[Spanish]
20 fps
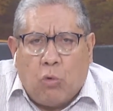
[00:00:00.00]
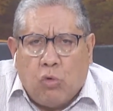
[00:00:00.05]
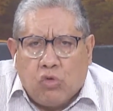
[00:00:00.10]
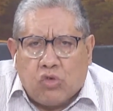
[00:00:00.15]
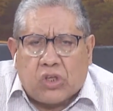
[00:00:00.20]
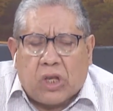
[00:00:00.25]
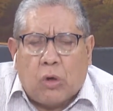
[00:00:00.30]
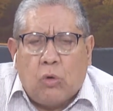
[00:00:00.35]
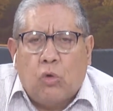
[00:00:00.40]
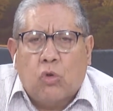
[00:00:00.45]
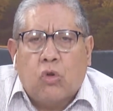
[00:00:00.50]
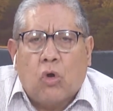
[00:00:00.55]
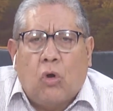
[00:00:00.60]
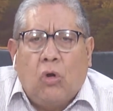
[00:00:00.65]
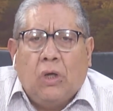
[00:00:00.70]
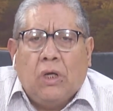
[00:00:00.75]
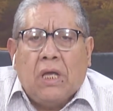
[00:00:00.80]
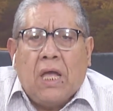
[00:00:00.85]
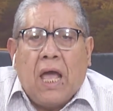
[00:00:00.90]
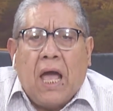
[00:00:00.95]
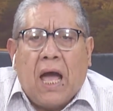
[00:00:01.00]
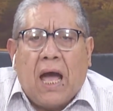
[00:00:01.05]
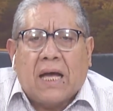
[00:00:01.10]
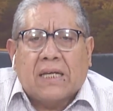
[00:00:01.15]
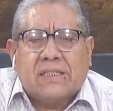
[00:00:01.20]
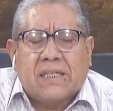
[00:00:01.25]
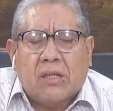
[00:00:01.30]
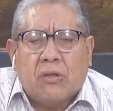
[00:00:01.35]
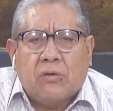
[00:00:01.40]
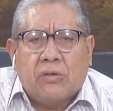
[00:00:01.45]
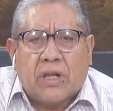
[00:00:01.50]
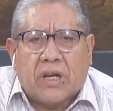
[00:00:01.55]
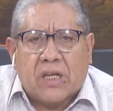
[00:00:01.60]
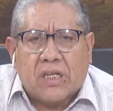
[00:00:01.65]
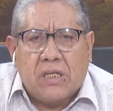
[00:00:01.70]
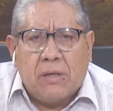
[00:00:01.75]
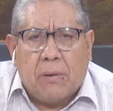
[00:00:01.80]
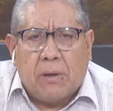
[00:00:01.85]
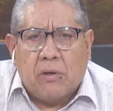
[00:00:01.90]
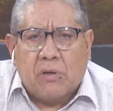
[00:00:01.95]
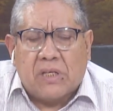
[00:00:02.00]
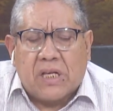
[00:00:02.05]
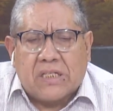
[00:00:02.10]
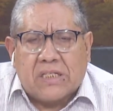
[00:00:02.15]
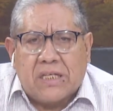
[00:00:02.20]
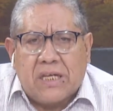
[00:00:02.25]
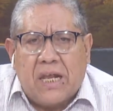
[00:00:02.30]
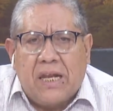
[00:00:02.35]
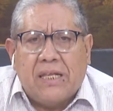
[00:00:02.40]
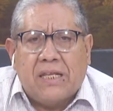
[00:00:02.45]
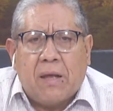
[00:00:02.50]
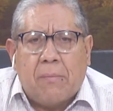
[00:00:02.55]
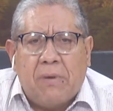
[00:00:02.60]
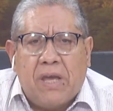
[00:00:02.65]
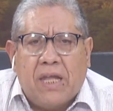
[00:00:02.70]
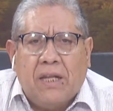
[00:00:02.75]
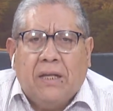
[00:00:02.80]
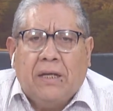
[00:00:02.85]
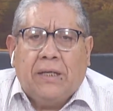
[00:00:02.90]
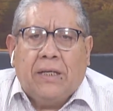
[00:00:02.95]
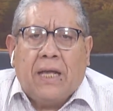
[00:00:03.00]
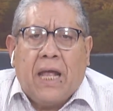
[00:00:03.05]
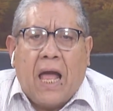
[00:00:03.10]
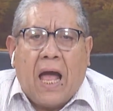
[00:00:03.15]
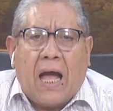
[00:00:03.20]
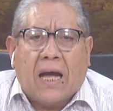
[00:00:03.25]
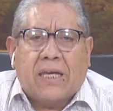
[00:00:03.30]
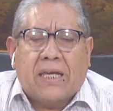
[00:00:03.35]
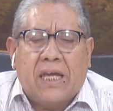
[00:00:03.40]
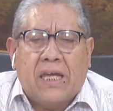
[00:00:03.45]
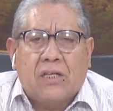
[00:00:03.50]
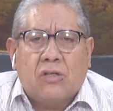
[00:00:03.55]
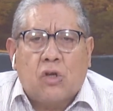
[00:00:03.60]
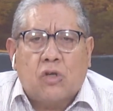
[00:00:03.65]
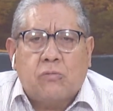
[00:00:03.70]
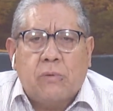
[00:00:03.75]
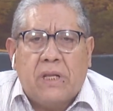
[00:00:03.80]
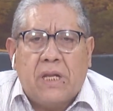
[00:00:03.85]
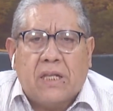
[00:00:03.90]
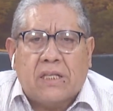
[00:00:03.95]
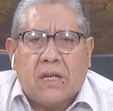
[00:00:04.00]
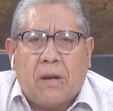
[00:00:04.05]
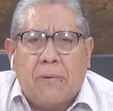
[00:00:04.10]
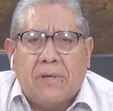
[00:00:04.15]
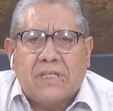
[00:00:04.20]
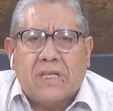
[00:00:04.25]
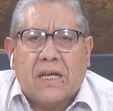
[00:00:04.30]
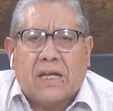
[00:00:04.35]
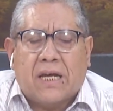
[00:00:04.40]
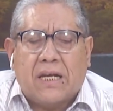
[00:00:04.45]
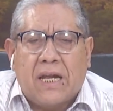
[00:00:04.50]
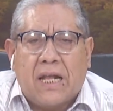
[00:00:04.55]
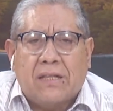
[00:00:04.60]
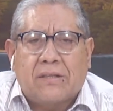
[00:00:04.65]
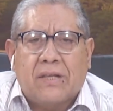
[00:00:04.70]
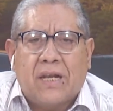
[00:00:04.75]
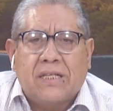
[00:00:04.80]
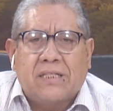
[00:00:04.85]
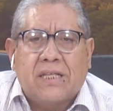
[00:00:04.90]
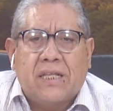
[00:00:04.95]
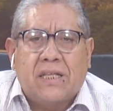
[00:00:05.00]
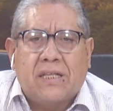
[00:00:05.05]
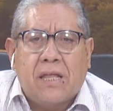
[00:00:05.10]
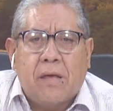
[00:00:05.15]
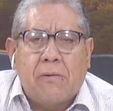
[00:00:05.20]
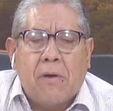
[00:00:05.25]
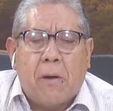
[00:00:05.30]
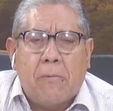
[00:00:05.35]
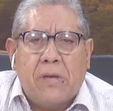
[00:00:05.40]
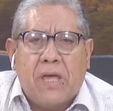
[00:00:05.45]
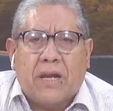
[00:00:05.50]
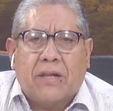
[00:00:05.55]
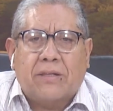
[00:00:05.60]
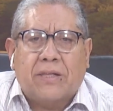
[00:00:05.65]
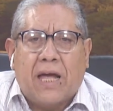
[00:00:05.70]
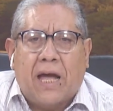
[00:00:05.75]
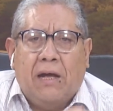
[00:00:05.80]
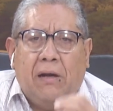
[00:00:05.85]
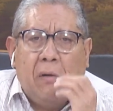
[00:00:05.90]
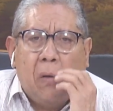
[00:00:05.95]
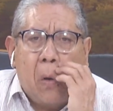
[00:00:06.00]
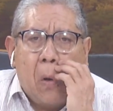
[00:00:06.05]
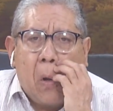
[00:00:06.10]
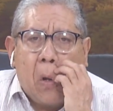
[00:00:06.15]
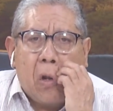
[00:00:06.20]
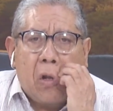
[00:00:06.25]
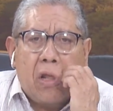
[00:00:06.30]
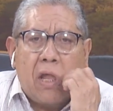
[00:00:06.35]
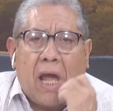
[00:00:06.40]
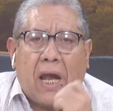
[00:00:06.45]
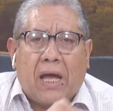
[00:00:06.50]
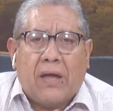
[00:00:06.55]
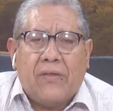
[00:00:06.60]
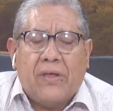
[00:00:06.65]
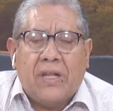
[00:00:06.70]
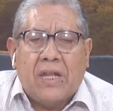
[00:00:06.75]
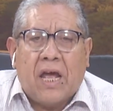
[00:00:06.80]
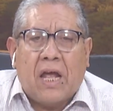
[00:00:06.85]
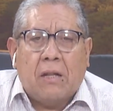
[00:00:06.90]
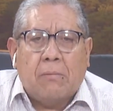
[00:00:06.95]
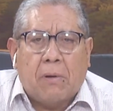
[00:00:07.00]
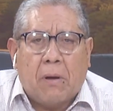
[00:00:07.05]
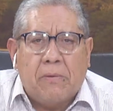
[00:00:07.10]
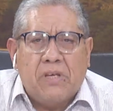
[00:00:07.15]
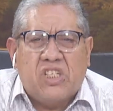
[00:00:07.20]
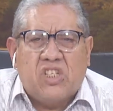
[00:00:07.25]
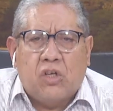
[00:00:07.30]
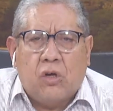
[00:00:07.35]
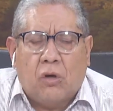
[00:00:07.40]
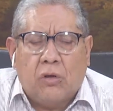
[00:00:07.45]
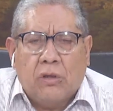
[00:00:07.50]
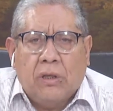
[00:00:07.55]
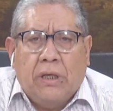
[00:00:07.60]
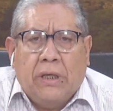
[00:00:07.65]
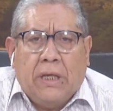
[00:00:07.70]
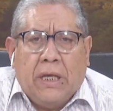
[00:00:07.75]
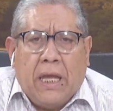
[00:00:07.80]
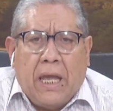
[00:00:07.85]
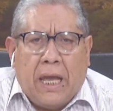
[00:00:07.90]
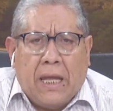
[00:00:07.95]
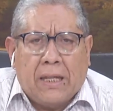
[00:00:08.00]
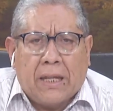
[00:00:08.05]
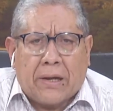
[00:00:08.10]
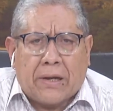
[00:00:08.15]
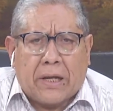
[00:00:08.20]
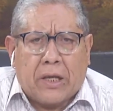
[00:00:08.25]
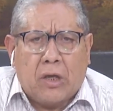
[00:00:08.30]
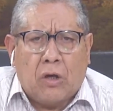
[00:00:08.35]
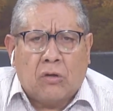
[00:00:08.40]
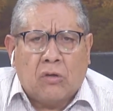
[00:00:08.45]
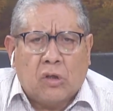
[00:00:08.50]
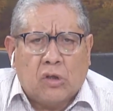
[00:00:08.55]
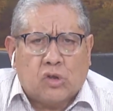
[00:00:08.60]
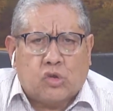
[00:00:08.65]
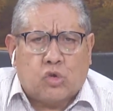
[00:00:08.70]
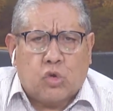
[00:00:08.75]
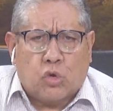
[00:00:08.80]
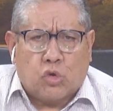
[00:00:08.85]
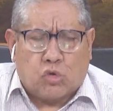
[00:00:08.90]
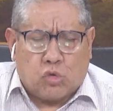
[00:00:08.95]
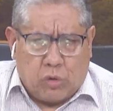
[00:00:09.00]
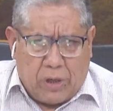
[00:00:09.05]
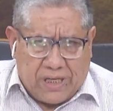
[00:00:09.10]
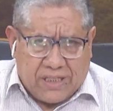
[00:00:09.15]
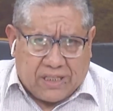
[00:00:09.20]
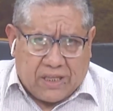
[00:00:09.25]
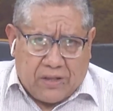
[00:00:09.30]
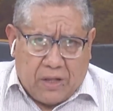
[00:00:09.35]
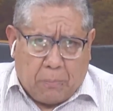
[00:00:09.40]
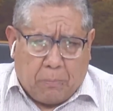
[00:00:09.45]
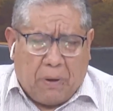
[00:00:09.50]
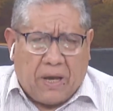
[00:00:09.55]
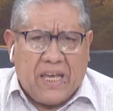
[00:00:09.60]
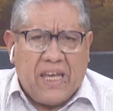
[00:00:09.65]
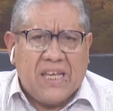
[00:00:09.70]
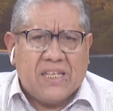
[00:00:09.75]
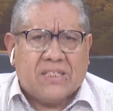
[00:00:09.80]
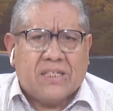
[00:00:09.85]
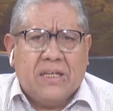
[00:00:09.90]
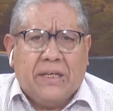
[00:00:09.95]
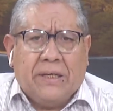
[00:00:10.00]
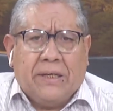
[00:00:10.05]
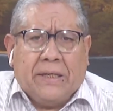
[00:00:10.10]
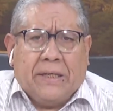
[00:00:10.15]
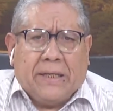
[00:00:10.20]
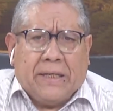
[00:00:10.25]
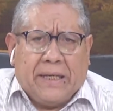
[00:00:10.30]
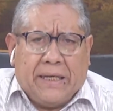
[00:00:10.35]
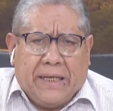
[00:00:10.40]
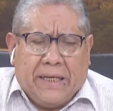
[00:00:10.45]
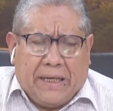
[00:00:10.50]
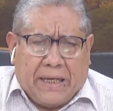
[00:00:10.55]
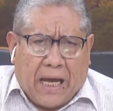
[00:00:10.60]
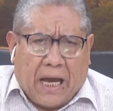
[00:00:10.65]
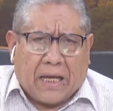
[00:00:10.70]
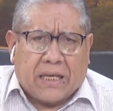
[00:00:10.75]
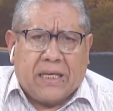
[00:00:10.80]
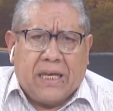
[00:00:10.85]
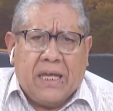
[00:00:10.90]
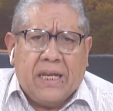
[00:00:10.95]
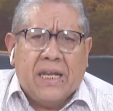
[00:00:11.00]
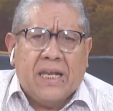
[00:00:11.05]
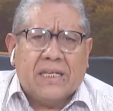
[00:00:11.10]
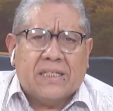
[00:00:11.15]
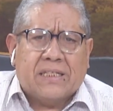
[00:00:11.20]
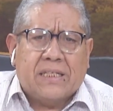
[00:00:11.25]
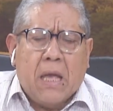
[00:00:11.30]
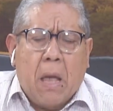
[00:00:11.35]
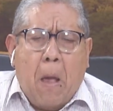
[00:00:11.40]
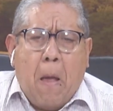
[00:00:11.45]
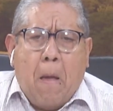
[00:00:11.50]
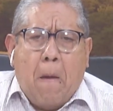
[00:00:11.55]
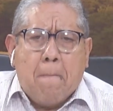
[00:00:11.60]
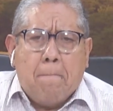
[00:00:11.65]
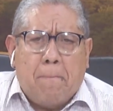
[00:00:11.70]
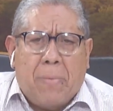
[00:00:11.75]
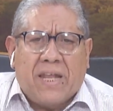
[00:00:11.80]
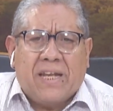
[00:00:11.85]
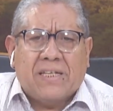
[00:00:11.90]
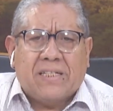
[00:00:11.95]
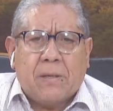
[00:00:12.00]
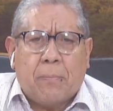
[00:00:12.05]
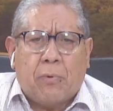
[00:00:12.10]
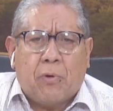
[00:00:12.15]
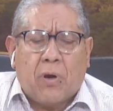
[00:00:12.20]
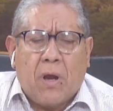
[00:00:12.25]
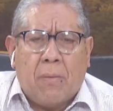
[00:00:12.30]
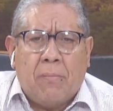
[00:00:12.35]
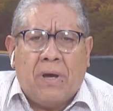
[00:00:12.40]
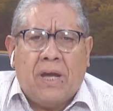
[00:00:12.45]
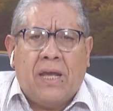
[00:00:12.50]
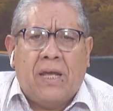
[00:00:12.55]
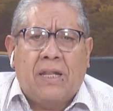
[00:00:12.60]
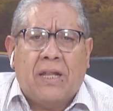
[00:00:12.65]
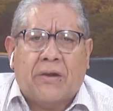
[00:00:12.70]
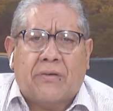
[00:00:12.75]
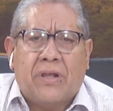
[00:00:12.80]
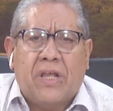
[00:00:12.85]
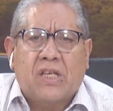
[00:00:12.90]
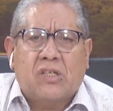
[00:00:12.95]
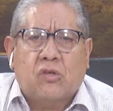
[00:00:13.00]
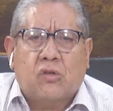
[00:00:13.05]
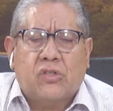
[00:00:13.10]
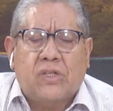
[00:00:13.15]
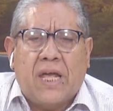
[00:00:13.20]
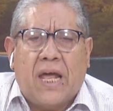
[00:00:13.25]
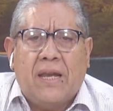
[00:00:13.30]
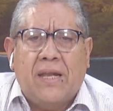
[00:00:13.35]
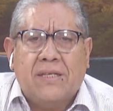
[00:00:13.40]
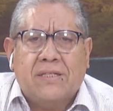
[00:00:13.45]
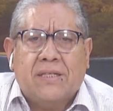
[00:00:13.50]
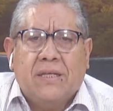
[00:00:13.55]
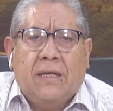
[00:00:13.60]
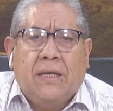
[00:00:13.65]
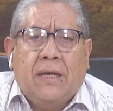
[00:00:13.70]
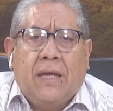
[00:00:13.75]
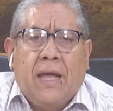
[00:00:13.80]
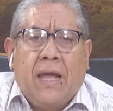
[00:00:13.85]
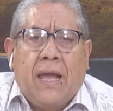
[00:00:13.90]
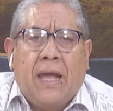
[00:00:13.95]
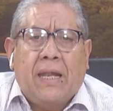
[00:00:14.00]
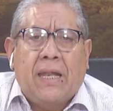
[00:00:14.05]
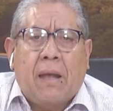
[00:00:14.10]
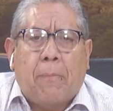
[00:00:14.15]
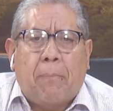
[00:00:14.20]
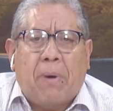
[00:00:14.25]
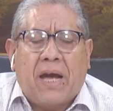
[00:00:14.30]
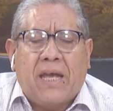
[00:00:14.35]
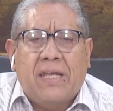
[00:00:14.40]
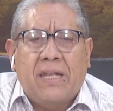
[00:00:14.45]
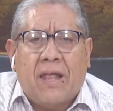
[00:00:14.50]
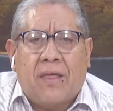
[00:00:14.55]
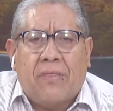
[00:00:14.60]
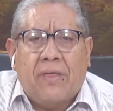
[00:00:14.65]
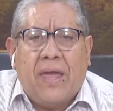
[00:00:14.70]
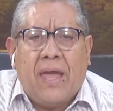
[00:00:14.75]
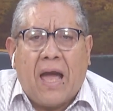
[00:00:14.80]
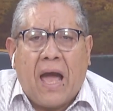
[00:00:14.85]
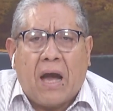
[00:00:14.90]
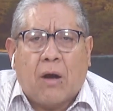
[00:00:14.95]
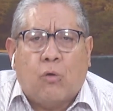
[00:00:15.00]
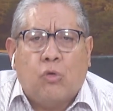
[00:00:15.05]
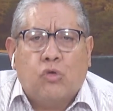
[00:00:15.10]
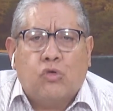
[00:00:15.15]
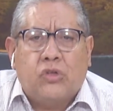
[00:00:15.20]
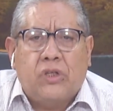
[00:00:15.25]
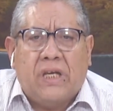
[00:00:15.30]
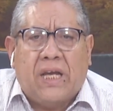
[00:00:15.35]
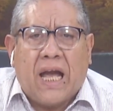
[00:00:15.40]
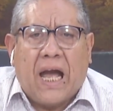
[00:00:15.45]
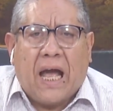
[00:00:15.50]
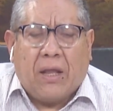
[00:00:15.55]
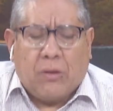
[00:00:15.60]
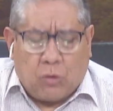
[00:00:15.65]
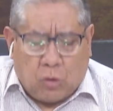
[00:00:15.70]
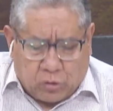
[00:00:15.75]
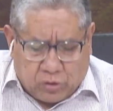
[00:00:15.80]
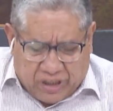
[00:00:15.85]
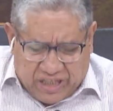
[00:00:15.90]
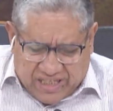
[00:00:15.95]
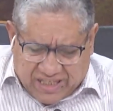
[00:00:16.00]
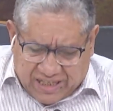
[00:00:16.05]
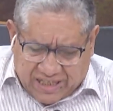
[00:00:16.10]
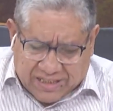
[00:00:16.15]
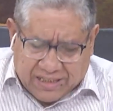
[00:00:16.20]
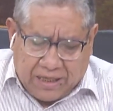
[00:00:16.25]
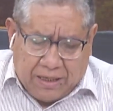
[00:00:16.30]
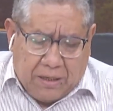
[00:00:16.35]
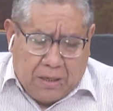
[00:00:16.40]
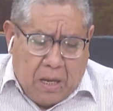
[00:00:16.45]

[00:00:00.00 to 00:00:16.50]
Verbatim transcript: Un saludo hasta donde reciba nuestra señal y también a quienes nos ven a través del canal 13 de TV Abierta la cadena Albavisión en la región sur-sureste del país y a quienes ven este programa en las redes sociales, en la página de Acústica Noticias.